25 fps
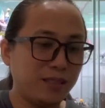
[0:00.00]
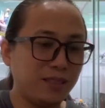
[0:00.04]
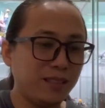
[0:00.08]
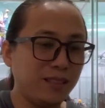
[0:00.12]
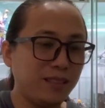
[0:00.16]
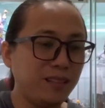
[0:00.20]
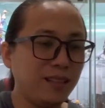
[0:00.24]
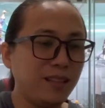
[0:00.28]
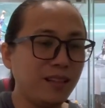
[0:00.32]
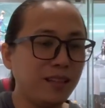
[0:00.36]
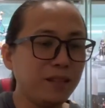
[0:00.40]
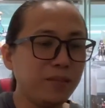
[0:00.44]

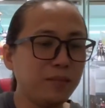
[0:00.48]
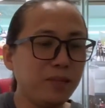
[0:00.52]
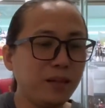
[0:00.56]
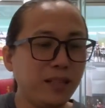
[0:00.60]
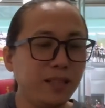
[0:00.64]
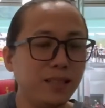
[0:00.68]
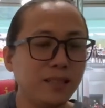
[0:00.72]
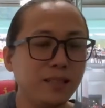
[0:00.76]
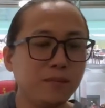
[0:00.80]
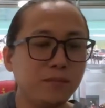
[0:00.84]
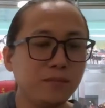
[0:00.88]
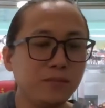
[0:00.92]
Ang laki
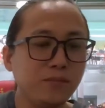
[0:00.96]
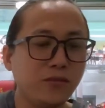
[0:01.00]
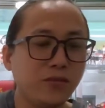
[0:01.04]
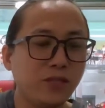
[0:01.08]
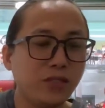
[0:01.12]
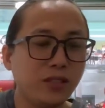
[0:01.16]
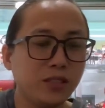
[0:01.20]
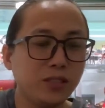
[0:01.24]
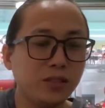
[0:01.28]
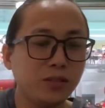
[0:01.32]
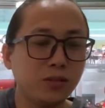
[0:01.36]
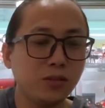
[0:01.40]
pala ng
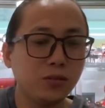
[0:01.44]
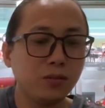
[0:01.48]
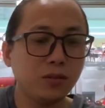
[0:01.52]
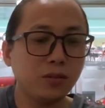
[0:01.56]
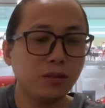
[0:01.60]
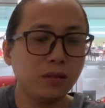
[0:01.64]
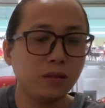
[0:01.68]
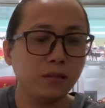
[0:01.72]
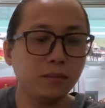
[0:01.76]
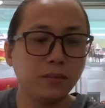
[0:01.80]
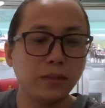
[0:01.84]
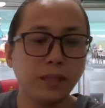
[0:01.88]
version to
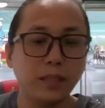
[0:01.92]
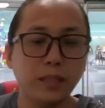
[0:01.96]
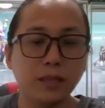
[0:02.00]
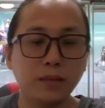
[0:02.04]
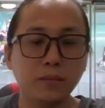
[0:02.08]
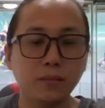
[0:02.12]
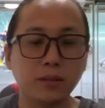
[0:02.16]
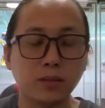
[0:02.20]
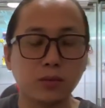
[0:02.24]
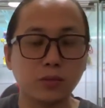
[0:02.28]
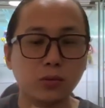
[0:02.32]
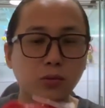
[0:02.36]
ng Benny
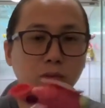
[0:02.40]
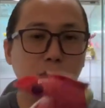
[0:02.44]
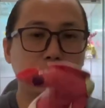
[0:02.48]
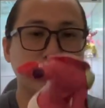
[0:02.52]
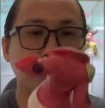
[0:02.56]
Benimaru.